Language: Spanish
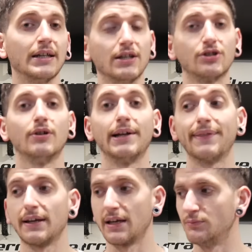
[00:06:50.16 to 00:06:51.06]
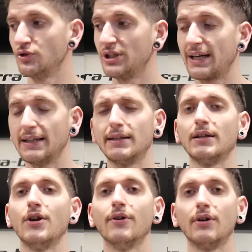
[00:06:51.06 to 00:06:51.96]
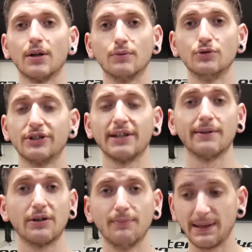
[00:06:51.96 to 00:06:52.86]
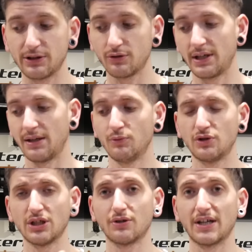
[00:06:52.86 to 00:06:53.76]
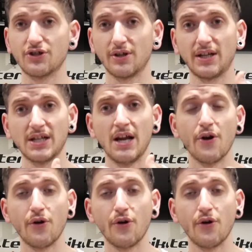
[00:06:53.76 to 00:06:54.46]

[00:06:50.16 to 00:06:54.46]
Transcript: Y esto hace que a mucha gente no le guste llevar un plato que en muchas ocasiones